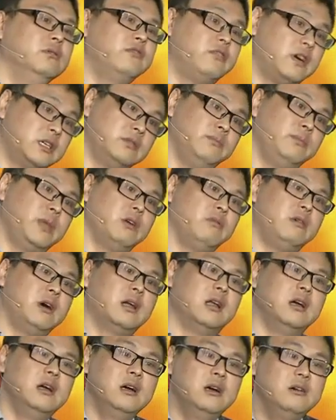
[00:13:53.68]
发生变
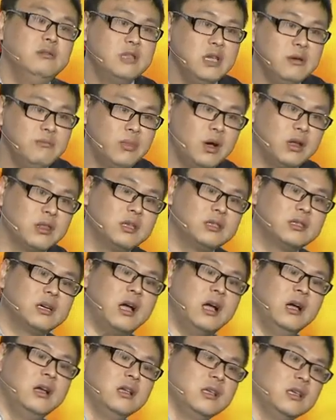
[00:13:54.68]
化了，后天绑的这
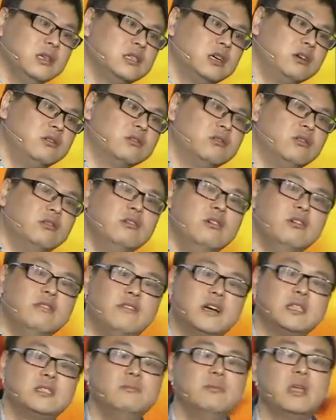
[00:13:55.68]
个营销活动
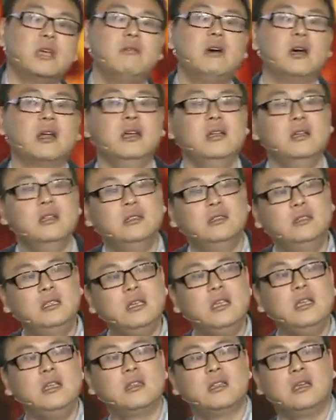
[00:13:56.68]
发生变化了。
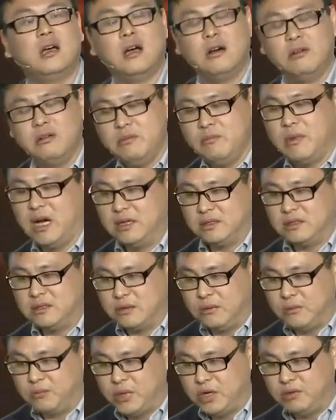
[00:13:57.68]
这样的二维码
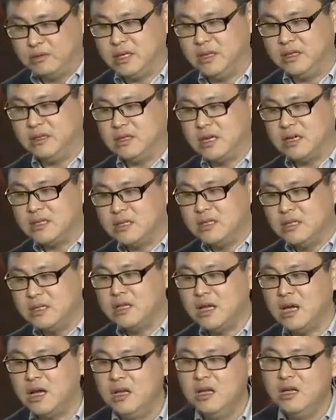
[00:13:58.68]
是标签，才是
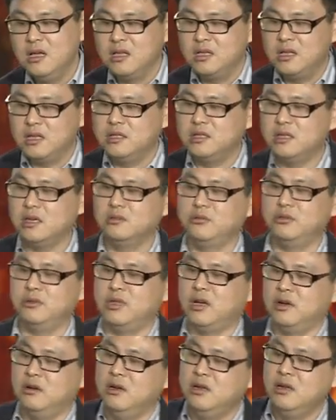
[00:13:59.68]
您的营销
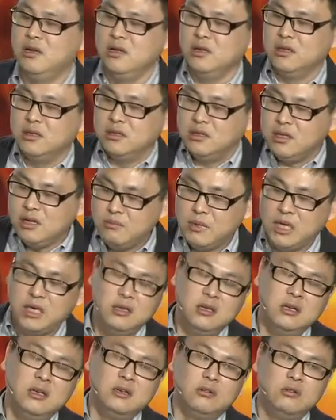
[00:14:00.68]
渠道。那么，
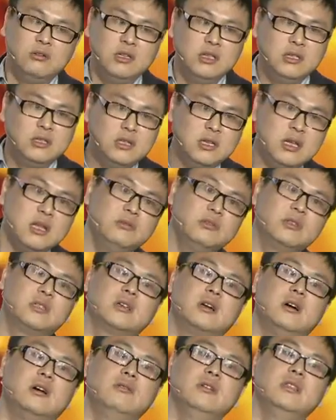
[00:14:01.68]
如果你这样去
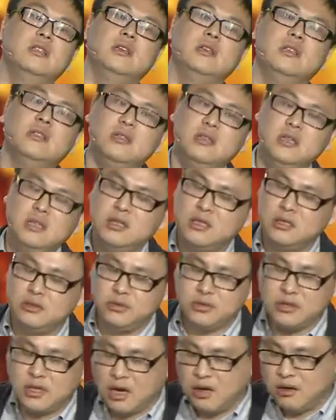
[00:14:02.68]
思考问题，您的
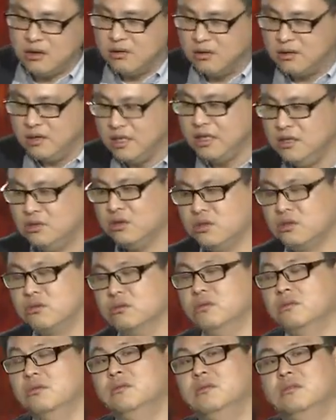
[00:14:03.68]
渠道您做
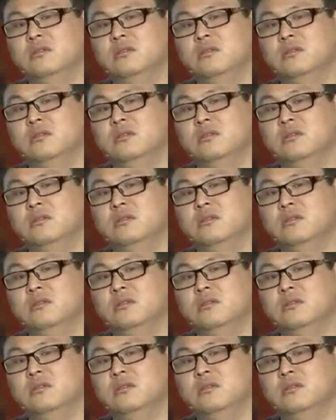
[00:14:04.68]
主。